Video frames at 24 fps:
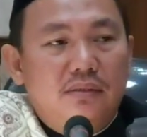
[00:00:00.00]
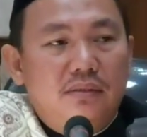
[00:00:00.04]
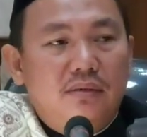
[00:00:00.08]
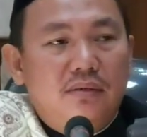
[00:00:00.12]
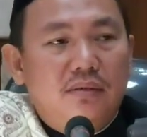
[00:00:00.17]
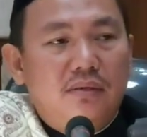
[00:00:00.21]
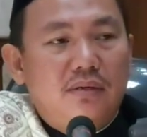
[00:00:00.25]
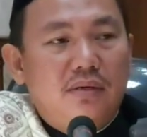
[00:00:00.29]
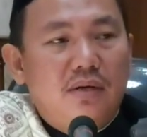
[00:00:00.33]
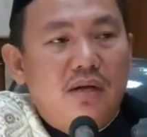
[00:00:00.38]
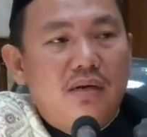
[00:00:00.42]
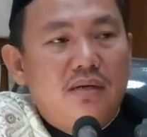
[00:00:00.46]

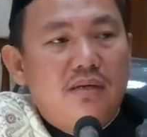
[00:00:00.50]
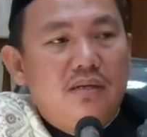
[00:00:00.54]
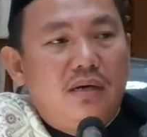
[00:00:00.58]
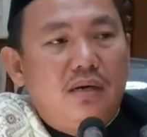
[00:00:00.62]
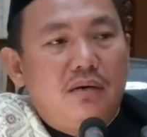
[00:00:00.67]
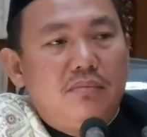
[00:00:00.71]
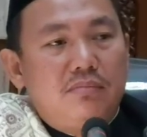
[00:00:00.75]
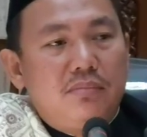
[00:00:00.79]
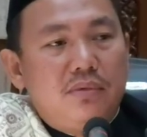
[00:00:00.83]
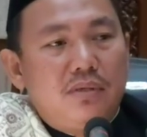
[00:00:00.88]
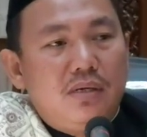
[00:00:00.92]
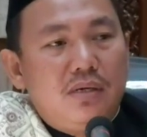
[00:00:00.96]
Orang
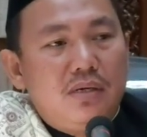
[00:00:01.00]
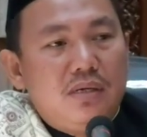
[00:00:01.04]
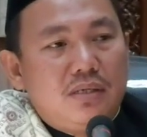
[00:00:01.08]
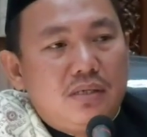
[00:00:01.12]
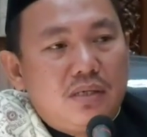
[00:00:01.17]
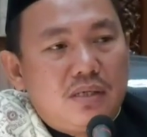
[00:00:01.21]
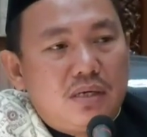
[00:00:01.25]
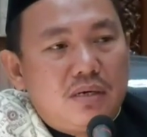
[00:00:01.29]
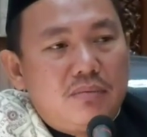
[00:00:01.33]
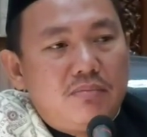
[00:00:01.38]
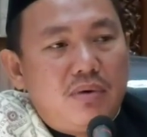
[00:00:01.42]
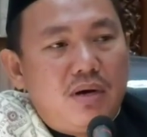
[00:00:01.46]
yang
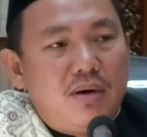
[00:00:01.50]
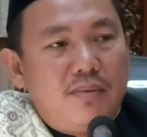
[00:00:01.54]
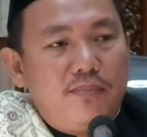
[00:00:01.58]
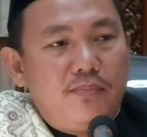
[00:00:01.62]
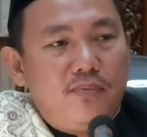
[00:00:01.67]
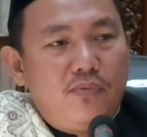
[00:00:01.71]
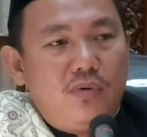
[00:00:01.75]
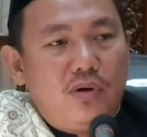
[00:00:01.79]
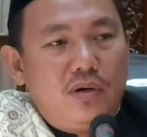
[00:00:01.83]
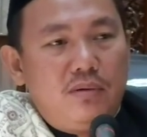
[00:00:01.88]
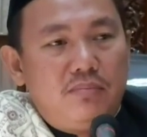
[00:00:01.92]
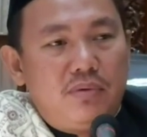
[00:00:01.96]
memiliki
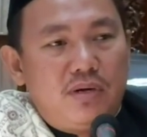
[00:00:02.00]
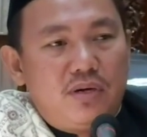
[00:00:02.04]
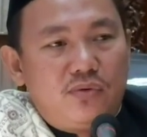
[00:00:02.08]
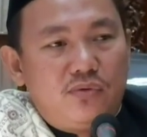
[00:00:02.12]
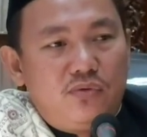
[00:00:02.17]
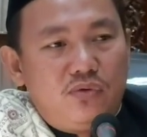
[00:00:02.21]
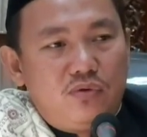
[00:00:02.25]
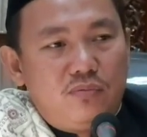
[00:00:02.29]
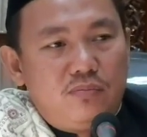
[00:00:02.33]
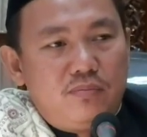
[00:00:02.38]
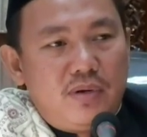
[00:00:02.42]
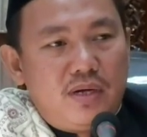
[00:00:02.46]
kemampuan
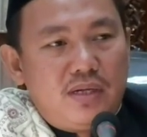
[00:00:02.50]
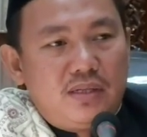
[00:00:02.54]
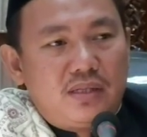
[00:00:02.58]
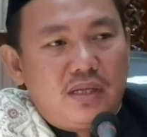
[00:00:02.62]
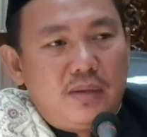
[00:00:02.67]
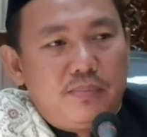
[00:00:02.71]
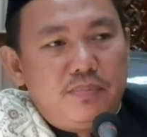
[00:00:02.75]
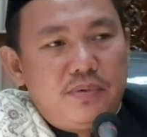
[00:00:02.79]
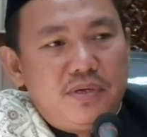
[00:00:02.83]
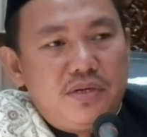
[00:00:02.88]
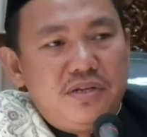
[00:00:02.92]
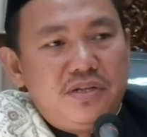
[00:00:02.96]
berkurban
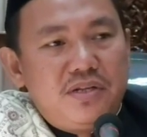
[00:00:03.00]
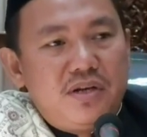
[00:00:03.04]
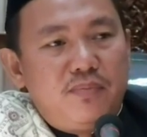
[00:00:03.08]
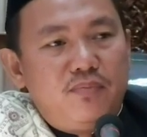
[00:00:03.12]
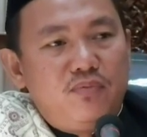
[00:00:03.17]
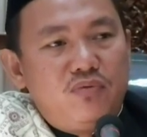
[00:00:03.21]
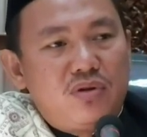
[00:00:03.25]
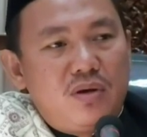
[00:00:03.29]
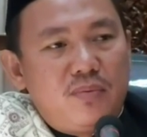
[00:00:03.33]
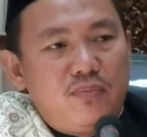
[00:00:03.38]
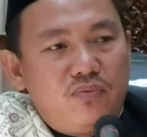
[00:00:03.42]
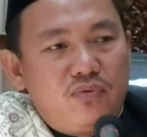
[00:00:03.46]
tapi dia
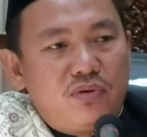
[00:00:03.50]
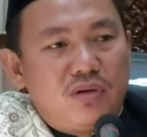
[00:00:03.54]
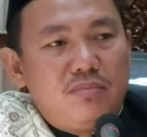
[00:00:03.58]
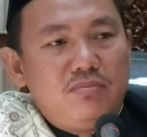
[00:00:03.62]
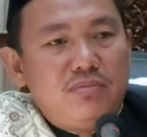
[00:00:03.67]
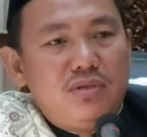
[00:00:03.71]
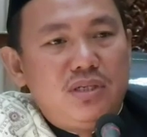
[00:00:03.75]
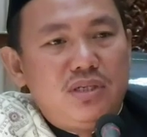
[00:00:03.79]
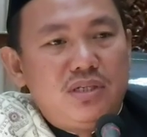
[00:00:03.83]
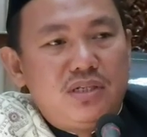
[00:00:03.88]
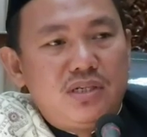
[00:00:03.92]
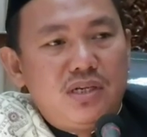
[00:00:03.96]
pura-pura
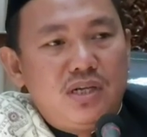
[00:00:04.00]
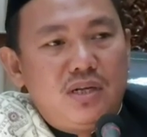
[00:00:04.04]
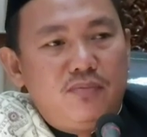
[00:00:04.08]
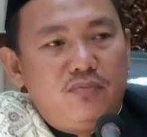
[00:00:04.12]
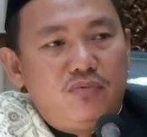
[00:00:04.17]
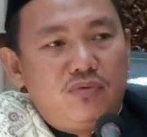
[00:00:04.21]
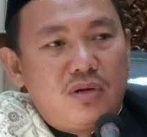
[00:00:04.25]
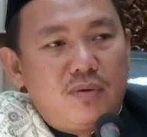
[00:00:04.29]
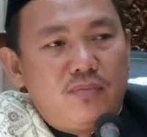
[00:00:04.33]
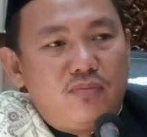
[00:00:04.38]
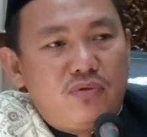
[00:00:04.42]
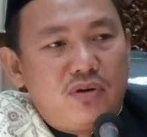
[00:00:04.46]
miskin,
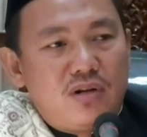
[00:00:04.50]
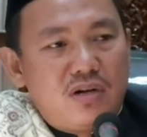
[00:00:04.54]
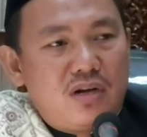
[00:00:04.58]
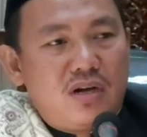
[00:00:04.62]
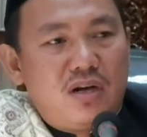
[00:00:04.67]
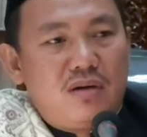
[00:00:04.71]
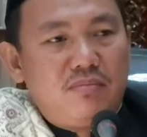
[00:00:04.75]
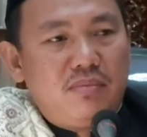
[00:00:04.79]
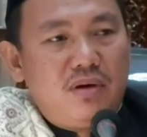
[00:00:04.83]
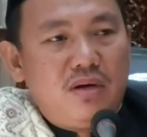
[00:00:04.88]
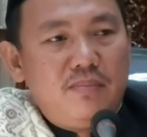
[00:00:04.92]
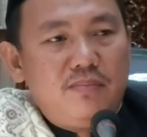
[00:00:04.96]
pura-pura
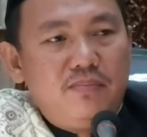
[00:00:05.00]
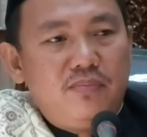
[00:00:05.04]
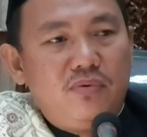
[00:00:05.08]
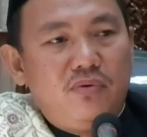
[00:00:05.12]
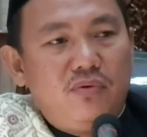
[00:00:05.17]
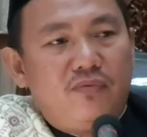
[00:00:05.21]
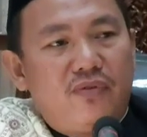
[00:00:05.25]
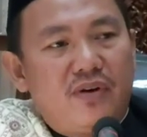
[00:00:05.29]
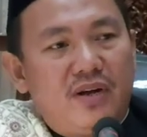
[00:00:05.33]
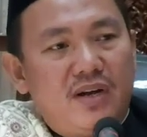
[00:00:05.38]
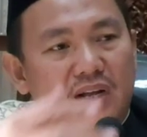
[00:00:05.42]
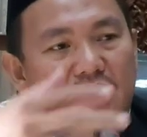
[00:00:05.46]
enggak
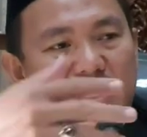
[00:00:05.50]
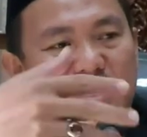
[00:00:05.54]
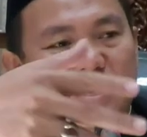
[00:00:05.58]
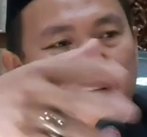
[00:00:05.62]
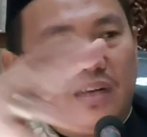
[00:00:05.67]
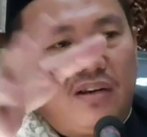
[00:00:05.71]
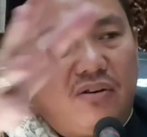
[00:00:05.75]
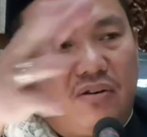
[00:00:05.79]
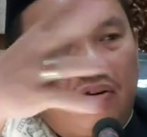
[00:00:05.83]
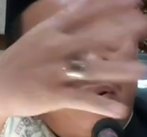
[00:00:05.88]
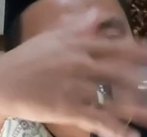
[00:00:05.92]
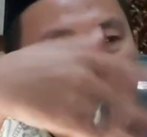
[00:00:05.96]
mampu, korban
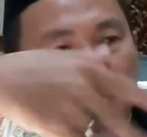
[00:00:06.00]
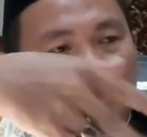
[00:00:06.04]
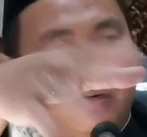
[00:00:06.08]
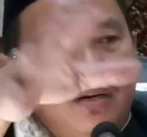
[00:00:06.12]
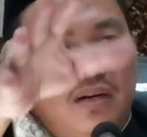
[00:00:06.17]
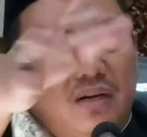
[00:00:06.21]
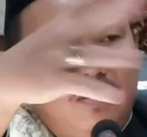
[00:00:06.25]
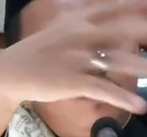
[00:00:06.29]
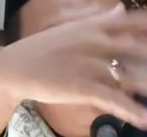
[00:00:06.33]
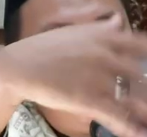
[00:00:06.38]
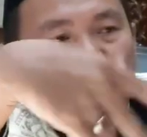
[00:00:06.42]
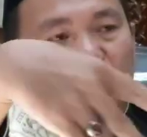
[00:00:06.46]

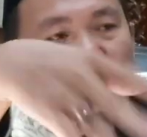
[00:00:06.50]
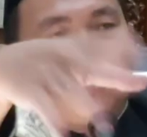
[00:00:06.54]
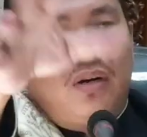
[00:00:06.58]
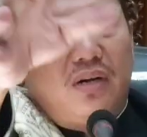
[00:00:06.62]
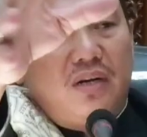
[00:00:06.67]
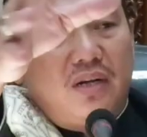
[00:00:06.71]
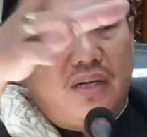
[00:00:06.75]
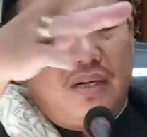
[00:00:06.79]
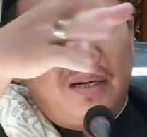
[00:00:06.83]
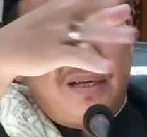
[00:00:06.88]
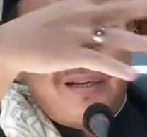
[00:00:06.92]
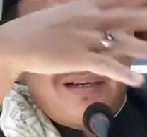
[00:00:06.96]
yaqrabanna
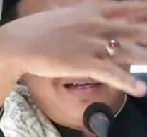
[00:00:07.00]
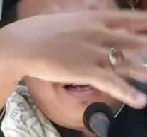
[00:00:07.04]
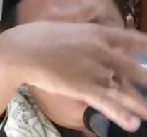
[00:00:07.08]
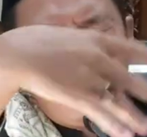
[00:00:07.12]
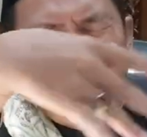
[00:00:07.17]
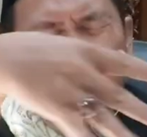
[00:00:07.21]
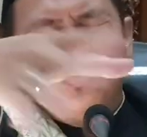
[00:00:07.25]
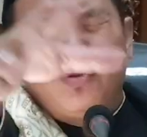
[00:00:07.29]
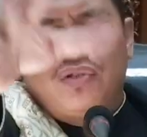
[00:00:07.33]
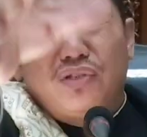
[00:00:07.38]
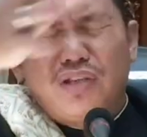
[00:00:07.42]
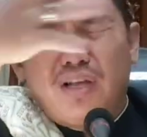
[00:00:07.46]
musallana, enggak
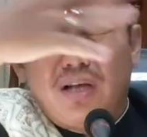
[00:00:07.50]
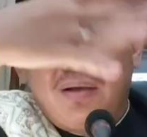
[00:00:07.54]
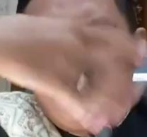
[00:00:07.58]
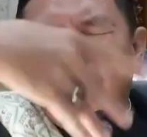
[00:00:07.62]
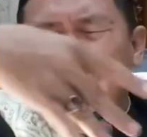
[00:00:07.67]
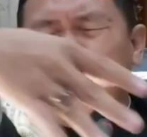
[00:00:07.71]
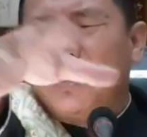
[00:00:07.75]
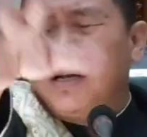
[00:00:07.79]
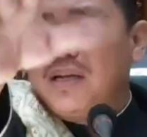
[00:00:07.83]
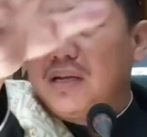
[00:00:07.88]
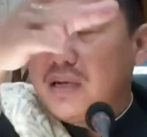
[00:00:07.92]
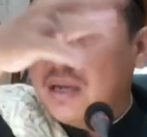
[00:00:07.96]
usah
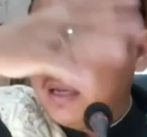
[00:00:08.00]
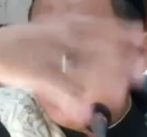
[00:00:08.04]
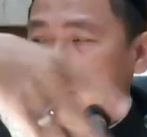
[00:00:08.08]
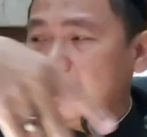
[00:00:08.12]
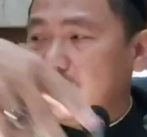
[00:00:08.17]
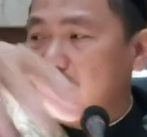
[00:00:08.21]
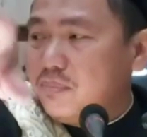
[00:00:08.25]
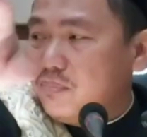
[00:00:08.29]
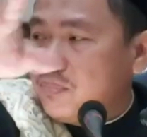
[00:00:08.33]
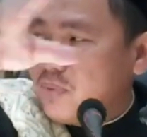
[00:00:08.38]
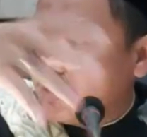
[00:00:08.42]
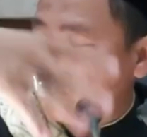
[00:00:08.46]
mendekati
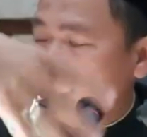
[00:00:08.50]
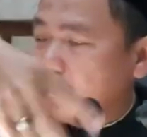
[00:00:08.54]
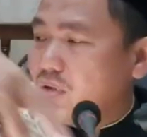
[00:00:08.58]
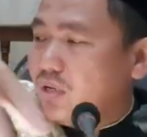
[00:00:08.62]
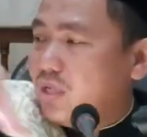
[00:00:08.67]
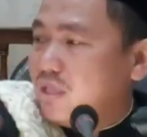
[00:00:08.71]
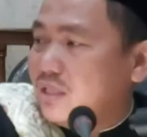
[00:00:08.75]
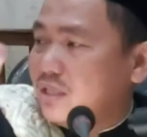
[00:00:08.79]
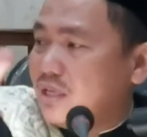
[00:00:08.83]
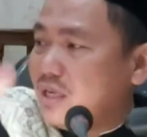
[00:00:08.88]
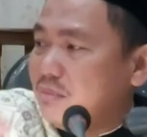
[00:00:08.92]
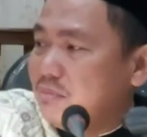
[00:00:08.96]
tempat
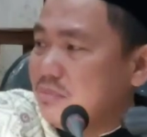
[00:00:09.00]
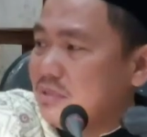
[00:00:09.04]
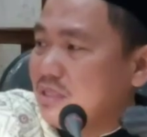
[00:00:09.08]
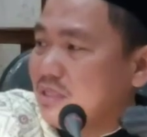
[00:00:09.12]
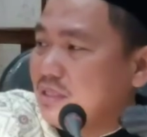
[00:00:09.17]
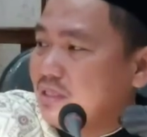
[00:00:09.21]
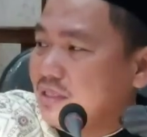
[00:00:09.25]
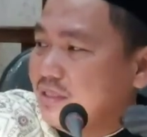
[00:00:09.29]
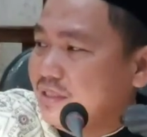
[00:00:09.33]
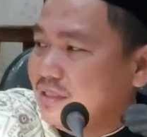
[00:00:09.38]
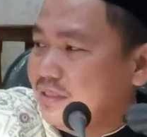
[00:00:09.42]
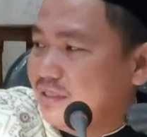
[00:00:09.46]
sholat
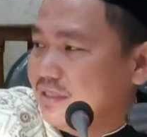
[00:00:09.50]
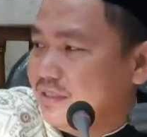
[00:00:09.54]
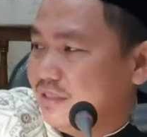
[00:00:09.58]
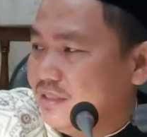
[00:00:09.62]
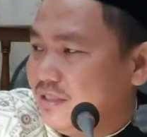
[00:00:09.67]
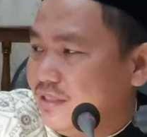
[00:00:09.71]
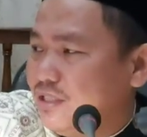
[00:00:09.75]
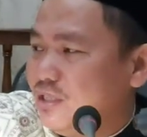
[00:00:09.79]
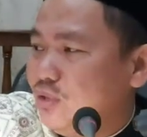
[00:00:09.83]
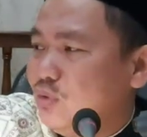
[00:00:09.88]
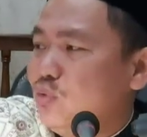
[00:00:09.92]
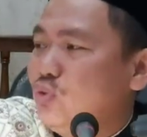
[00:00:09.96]
kami.
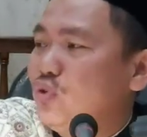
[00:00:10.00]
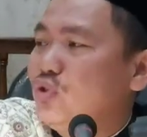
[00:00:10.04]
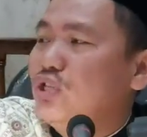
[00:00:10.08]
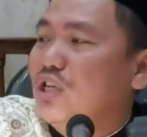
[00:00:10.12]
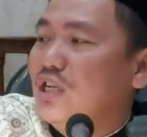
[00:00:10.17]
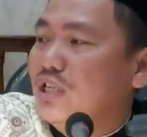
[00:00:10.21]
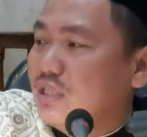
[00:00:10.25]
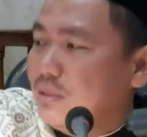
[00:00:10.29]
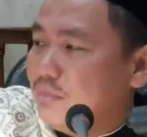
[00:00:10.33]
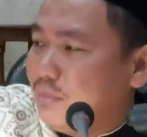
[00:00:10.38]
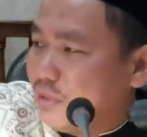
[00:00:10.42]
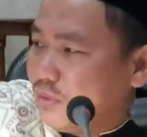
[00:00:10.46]

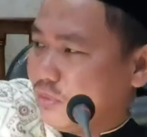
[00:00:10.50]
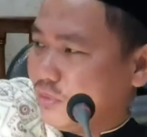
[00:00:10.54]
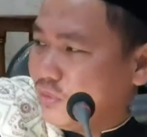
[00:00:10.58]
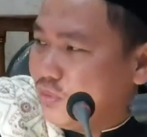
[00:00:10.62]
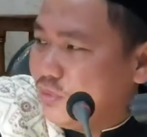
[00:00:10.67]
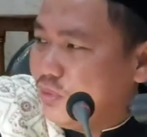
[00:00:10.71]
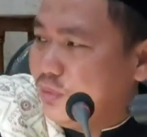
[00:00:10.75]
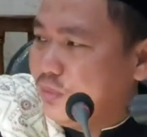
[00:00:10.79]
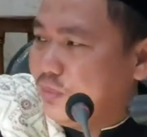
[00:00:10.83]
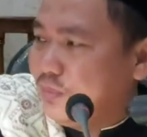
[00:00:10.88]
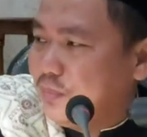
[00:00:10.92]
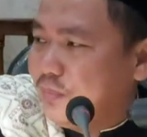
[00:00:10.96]
Diusir sama
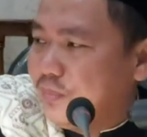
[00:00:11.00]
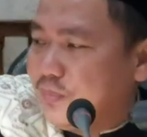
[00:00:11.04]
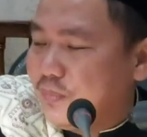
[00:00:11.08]
Rasul.